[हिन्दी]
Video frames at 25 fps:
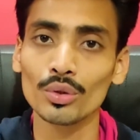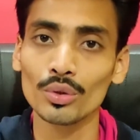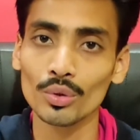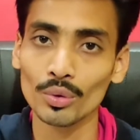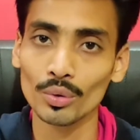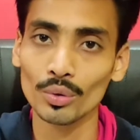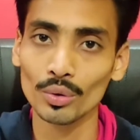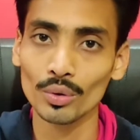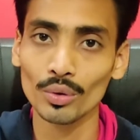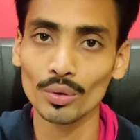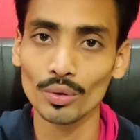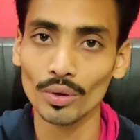
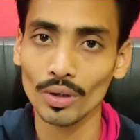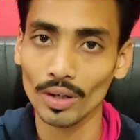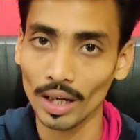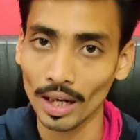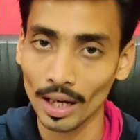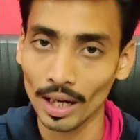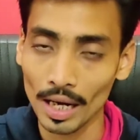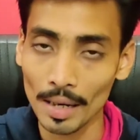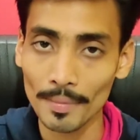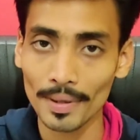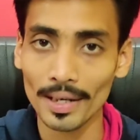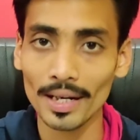तो
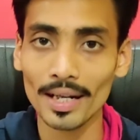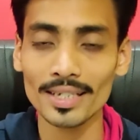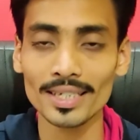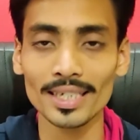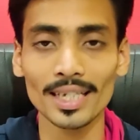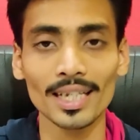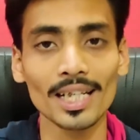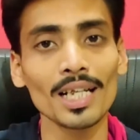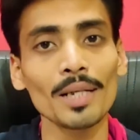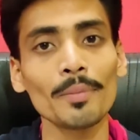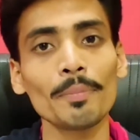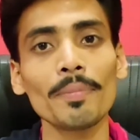हमारा
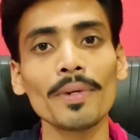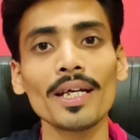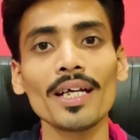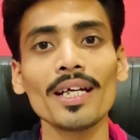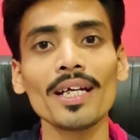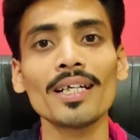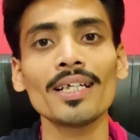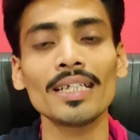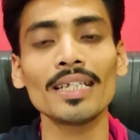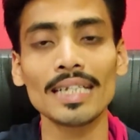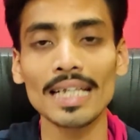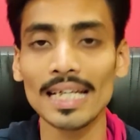चैनल
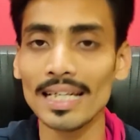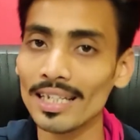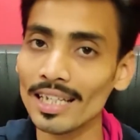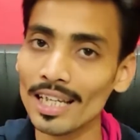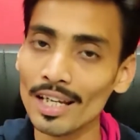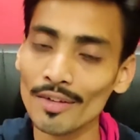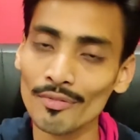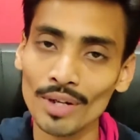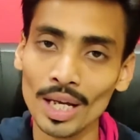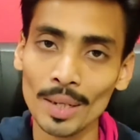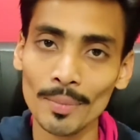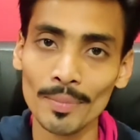पे टेन
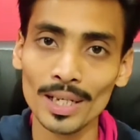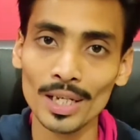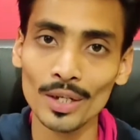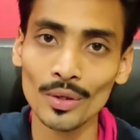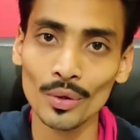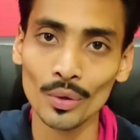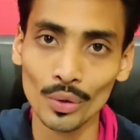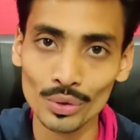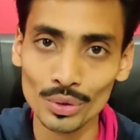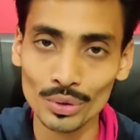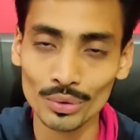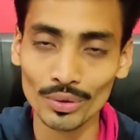के फैमिली
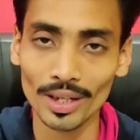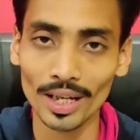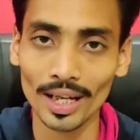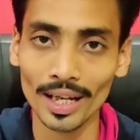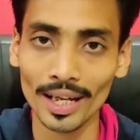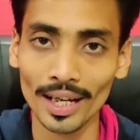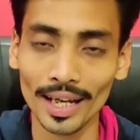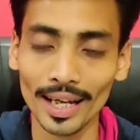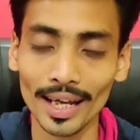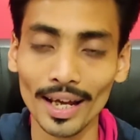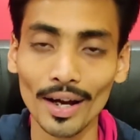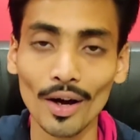हो चुका
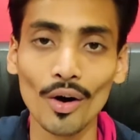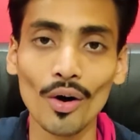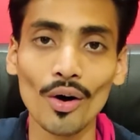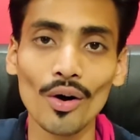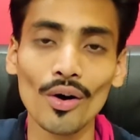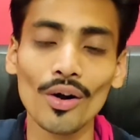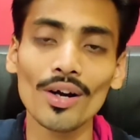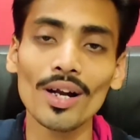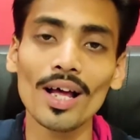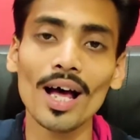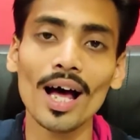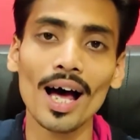है
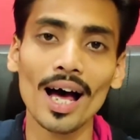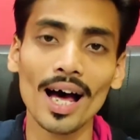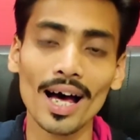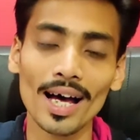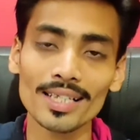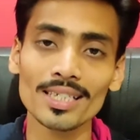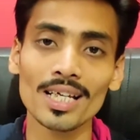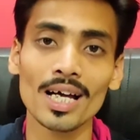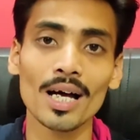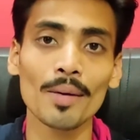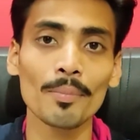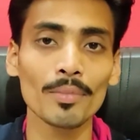और
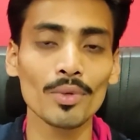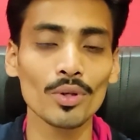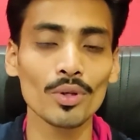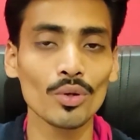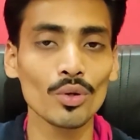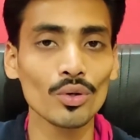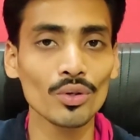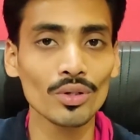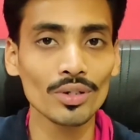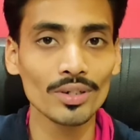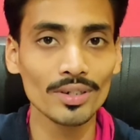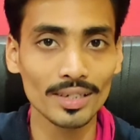आज हम
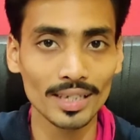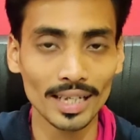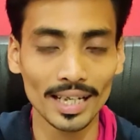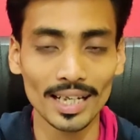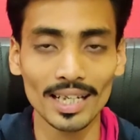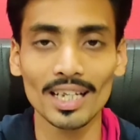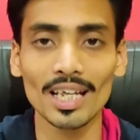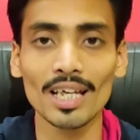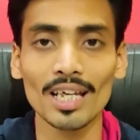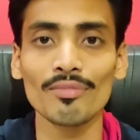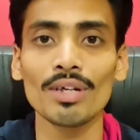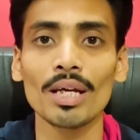लोग
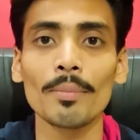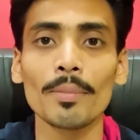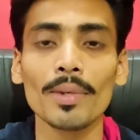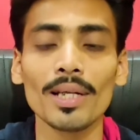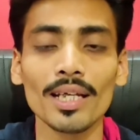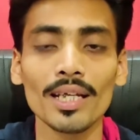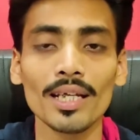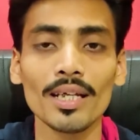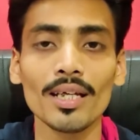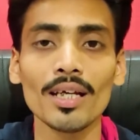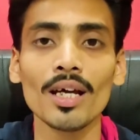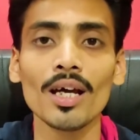टेन के
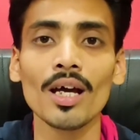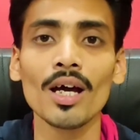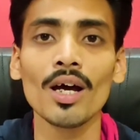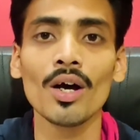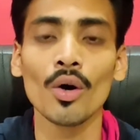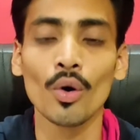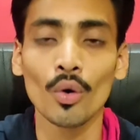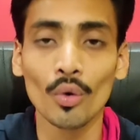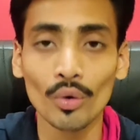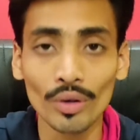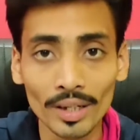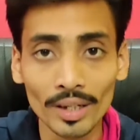फैमिली
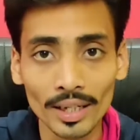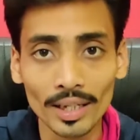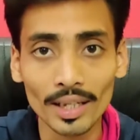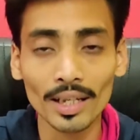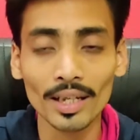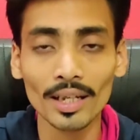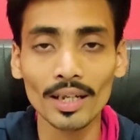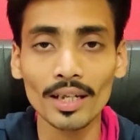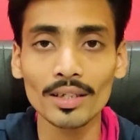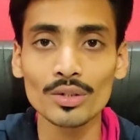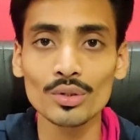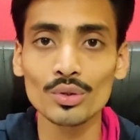होने
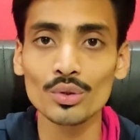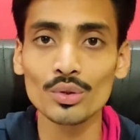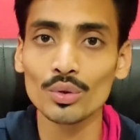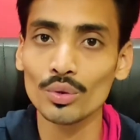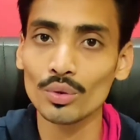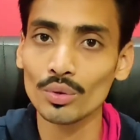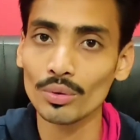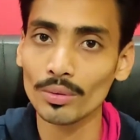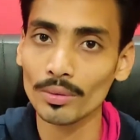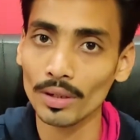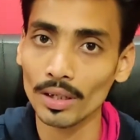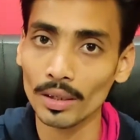के जो
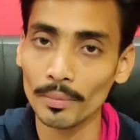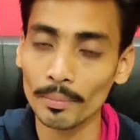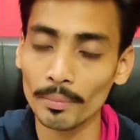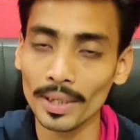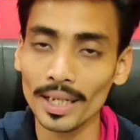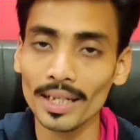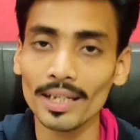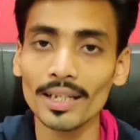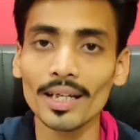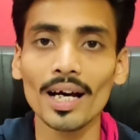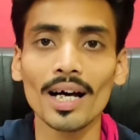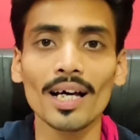
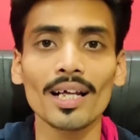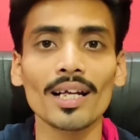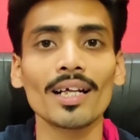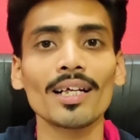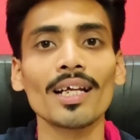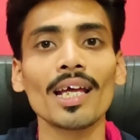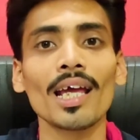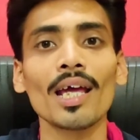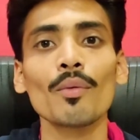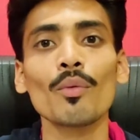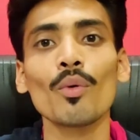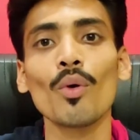मेन
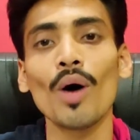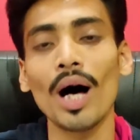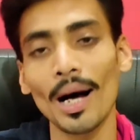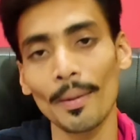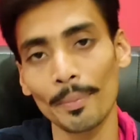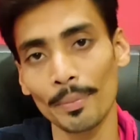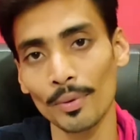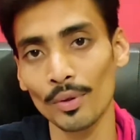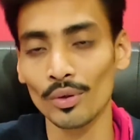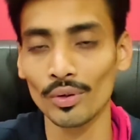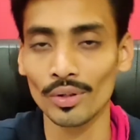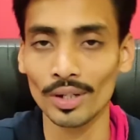कारण है वो
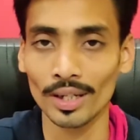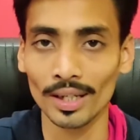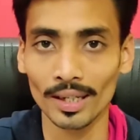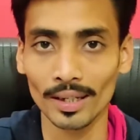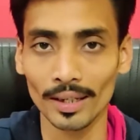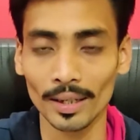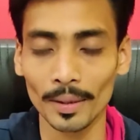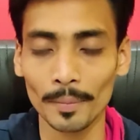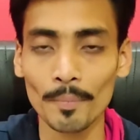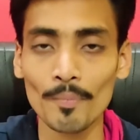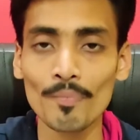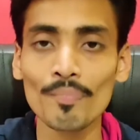आप लोग के
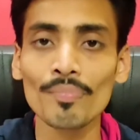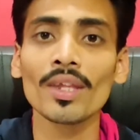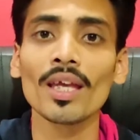लिए